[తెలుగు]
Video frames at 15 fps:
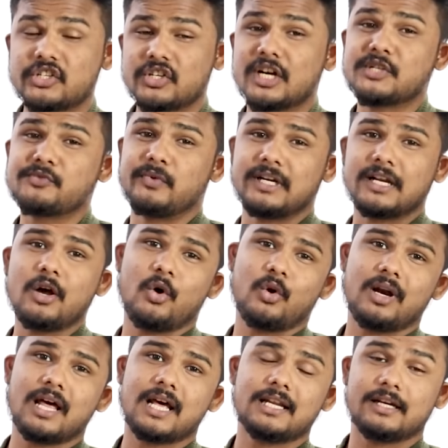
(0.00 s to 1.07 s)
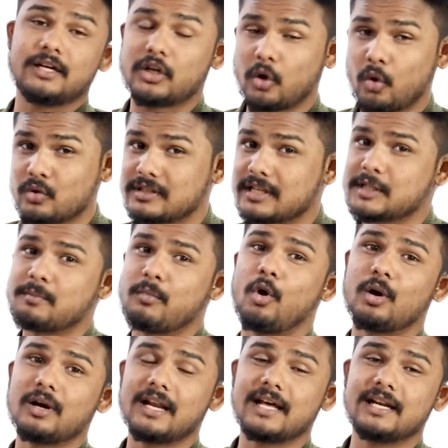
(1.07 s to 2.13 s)
ఈ షర్ట్స్ ఫిట్గా ఉండాలి ట్రౌజర్స్
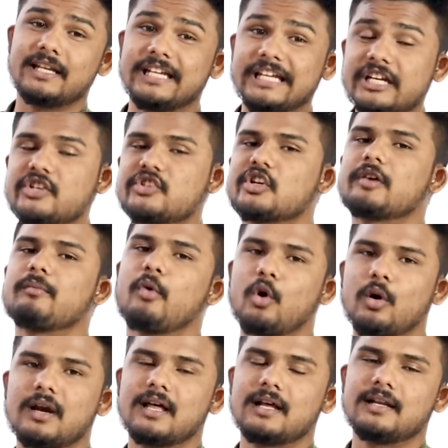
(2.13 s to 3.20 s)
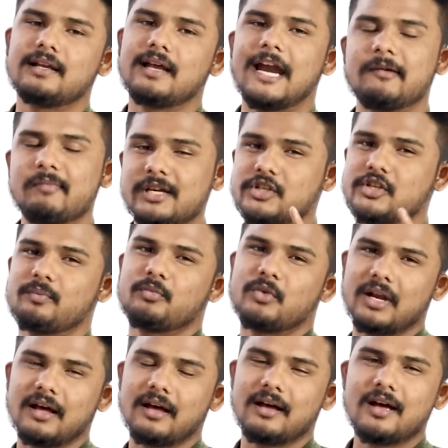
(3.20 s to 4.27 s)
బాగుండాలి ఇన్షర్ట్ బాగుండాలి అండ్ మీకు
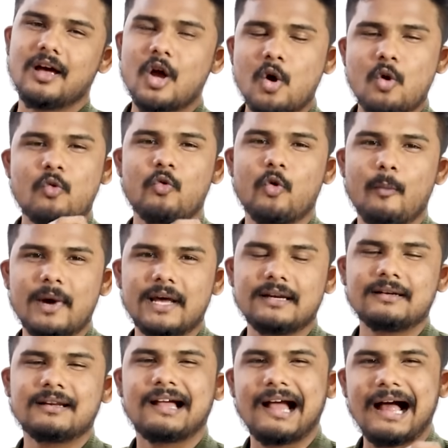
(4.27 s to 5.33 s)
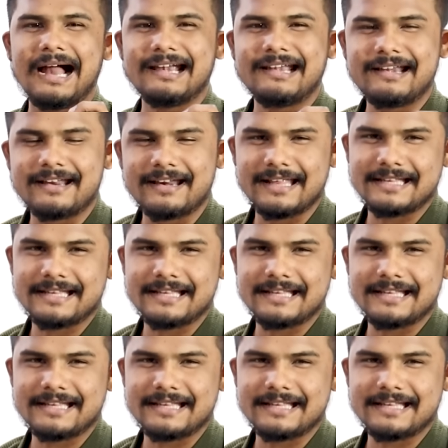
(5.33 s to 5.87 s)
చెప్తున్నా ఉమెన్ కాంట్